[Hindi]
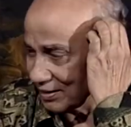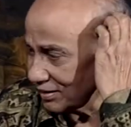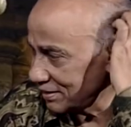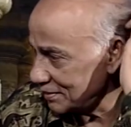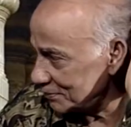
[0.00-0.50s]

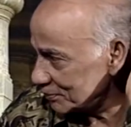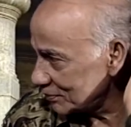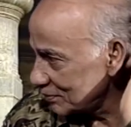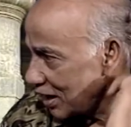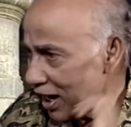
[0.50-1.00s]

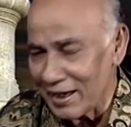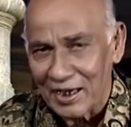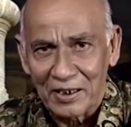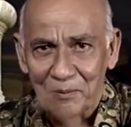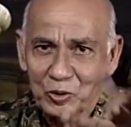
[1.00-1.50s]
आया
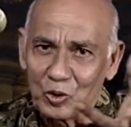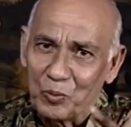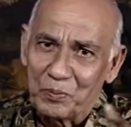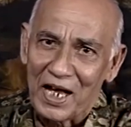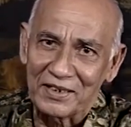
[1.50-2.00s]
न मुझको
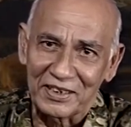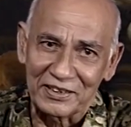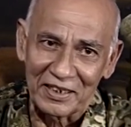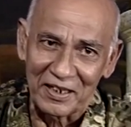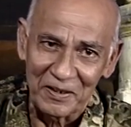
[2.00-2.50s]
प्यार
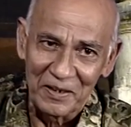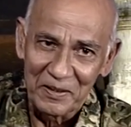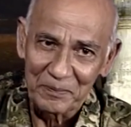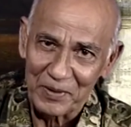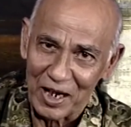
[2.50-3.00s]
जताना
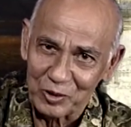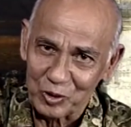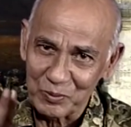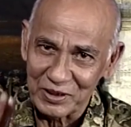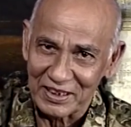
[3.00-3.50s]
प्यार
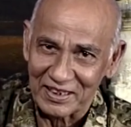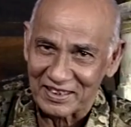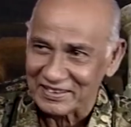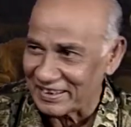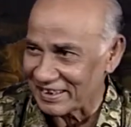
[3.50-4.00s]
तुम्ही से
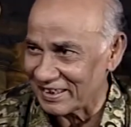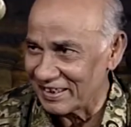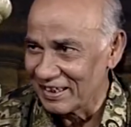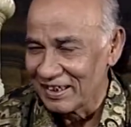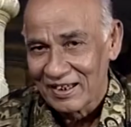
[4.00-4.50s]
करते हैं
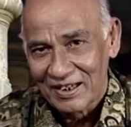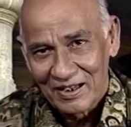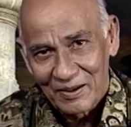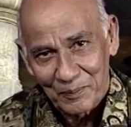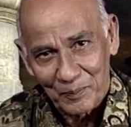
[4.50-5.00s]

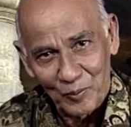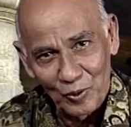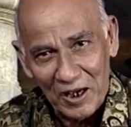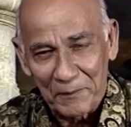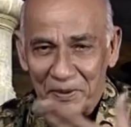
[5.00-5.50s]

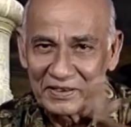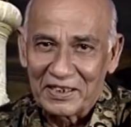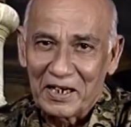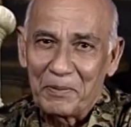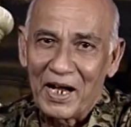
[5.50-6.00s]
भोलापन
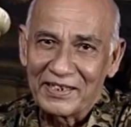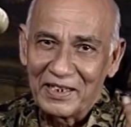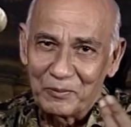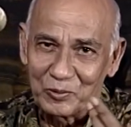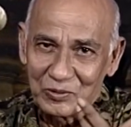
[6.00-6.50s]
तेरा
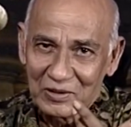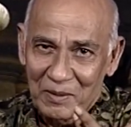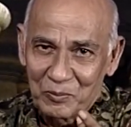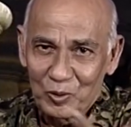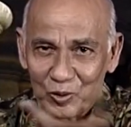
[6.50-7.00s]
भाग्या मुझ
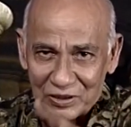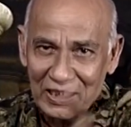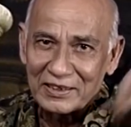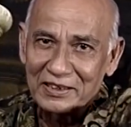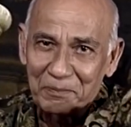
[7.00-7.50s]
हमको
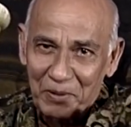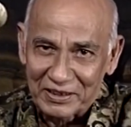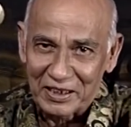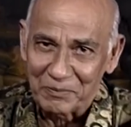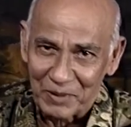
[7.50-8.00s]
सादगी पर
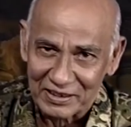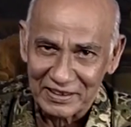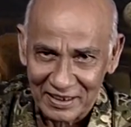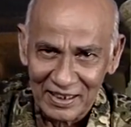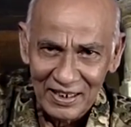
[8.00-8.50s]
तेरी
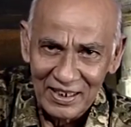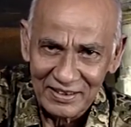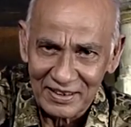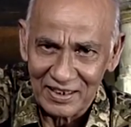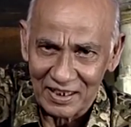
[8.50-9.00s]
मरते हैं
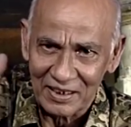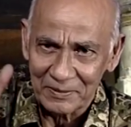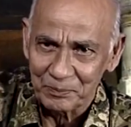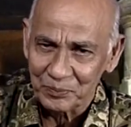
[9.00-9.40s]
ये गाना